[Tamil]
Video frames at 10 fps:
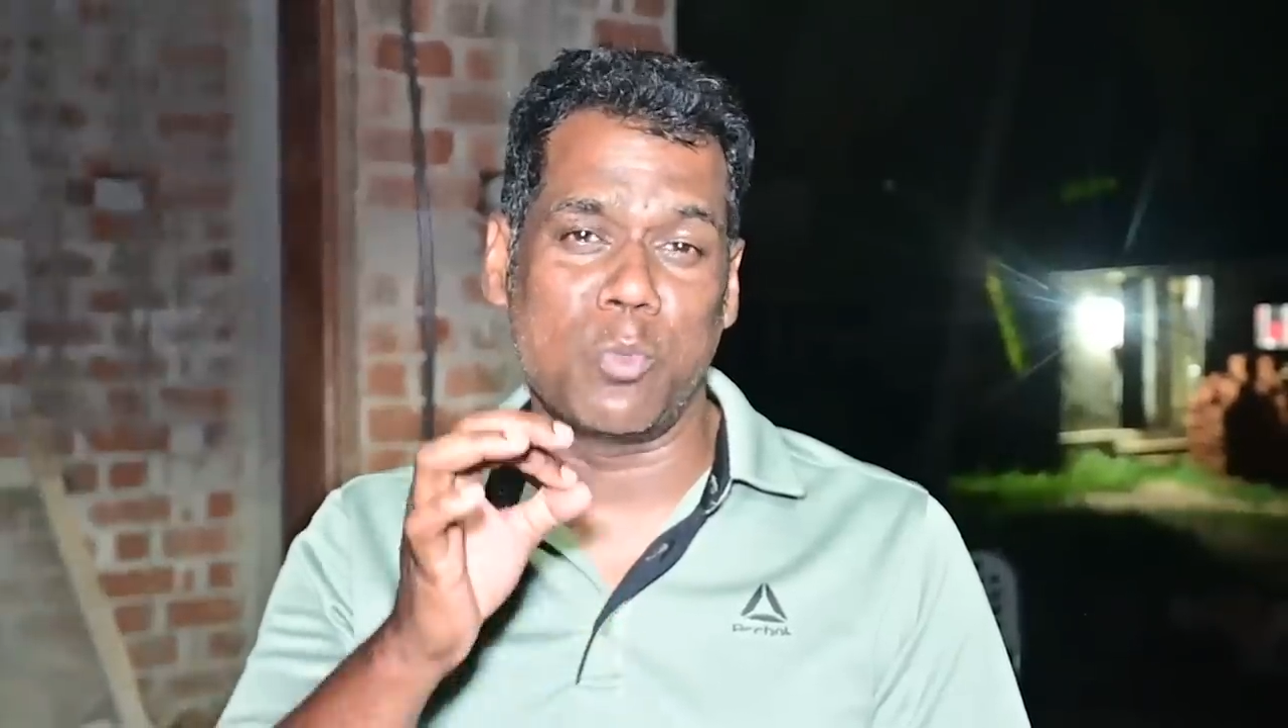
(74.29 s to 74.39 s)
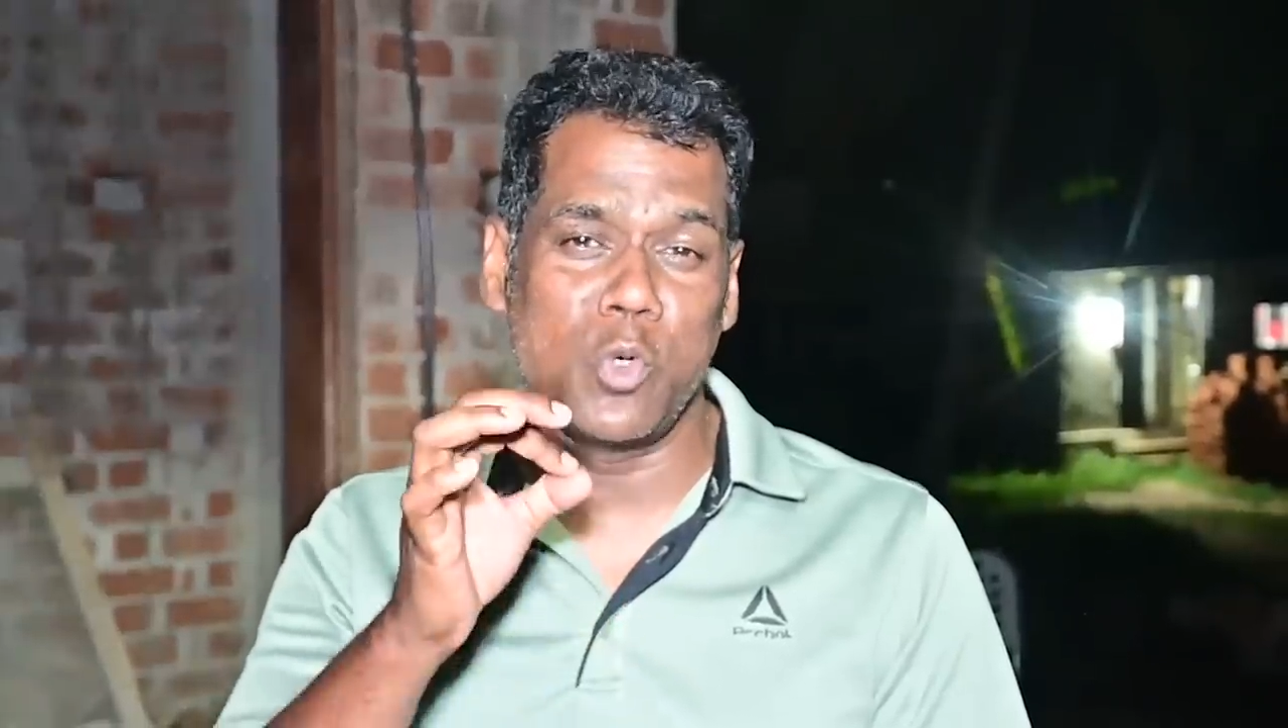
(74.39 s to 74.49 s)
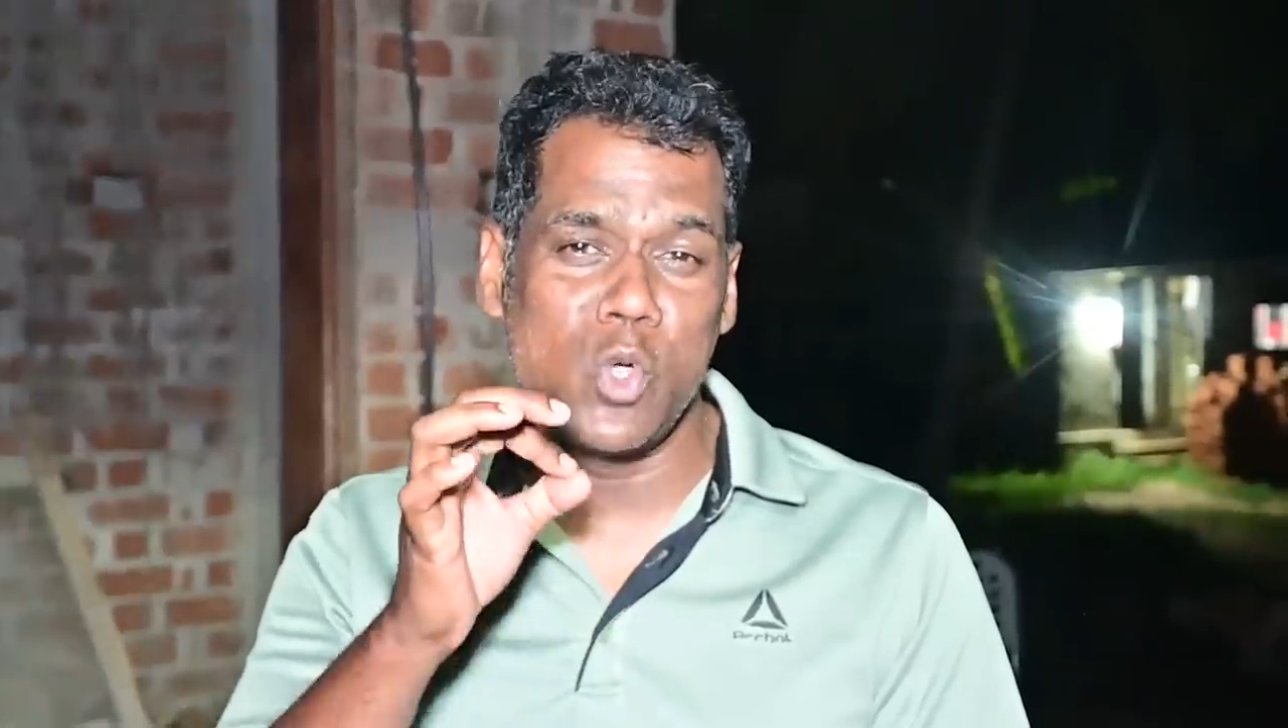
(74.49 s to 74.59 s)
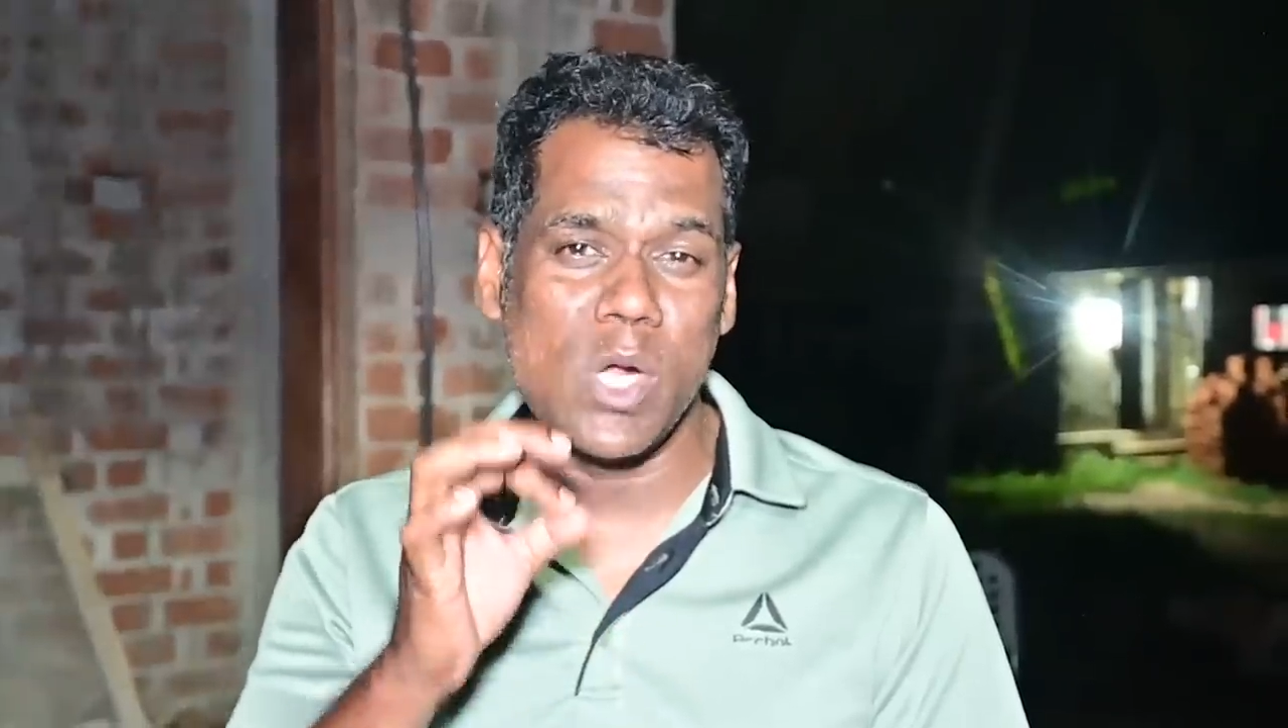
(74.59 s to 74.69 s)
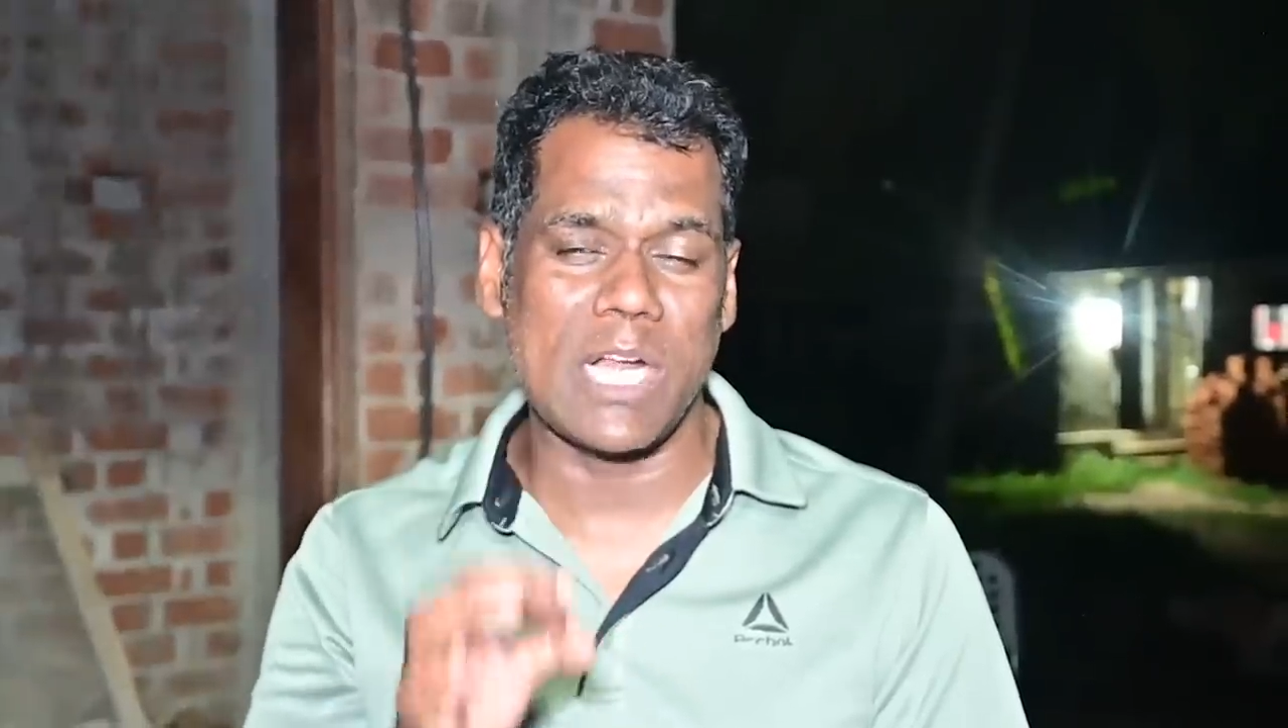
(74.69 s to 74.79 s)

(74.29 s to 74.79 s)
முழு